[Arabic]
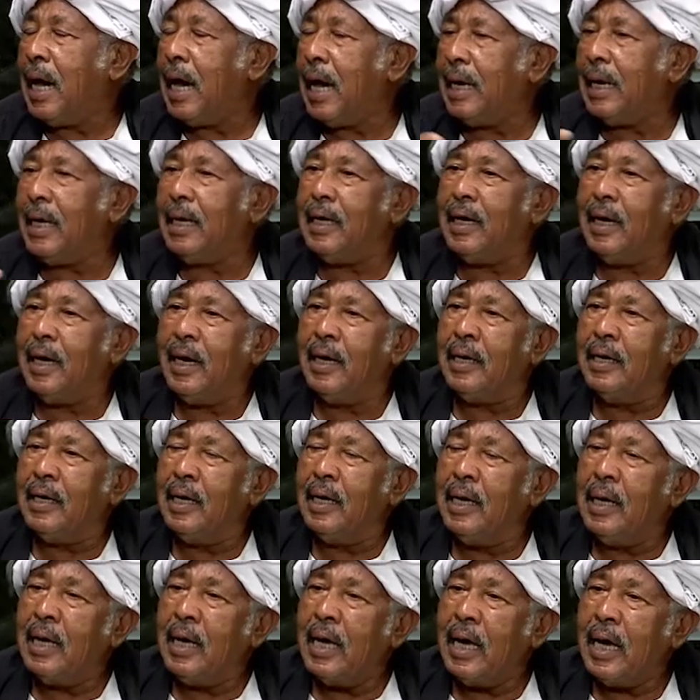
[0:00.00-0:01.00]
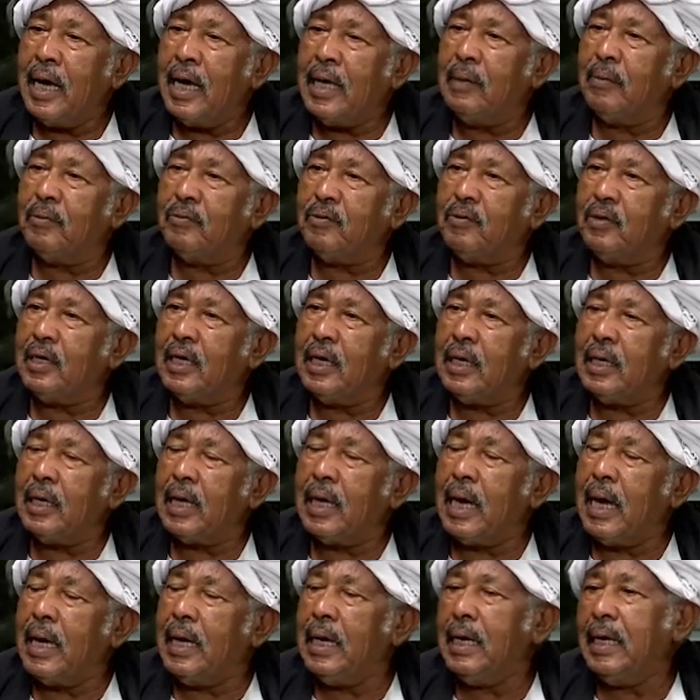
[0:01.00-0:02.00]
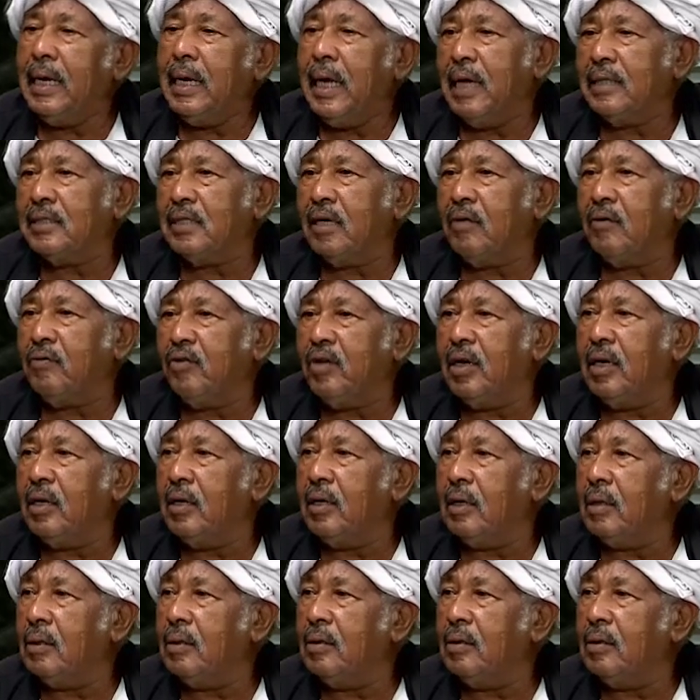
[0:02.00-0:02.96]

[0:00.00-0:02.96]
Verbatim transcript: على اي حال انا افتكر اللي حصل في دي نقطة